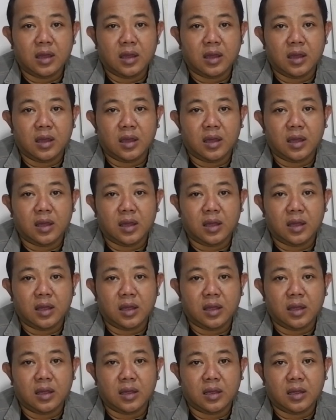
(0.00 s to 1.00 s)

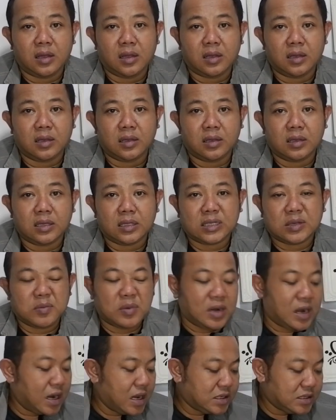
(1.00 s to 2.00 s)
Uh,
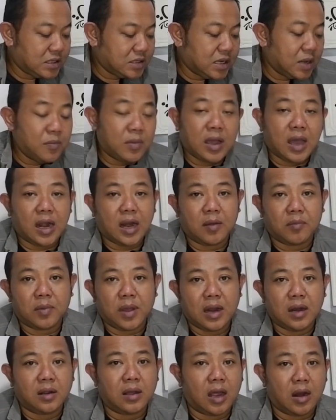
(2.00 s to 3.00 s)
sebenarnya sih saya
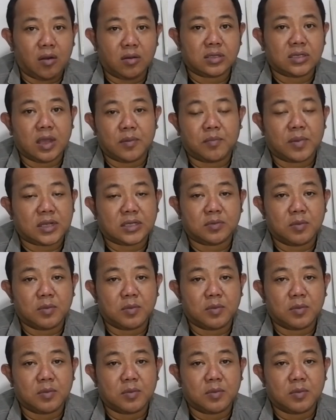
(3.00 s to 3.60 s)
mengharapkan kalau saya pas